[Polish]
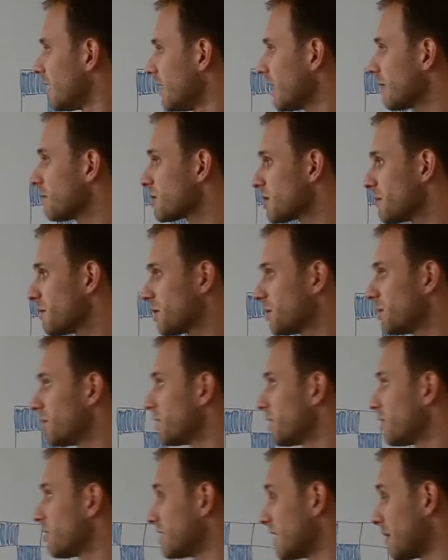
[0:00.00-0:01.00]
Jak możemy się
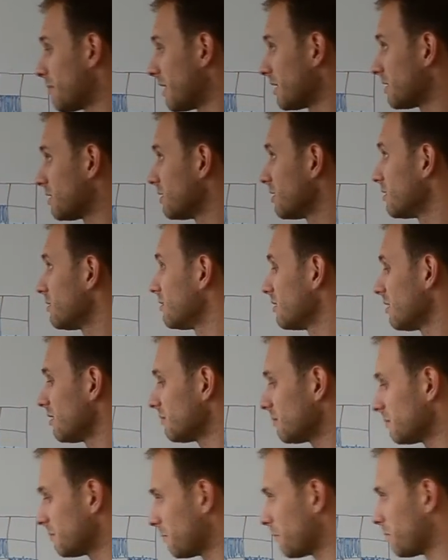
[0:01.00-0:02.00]
do niego zabrać? No,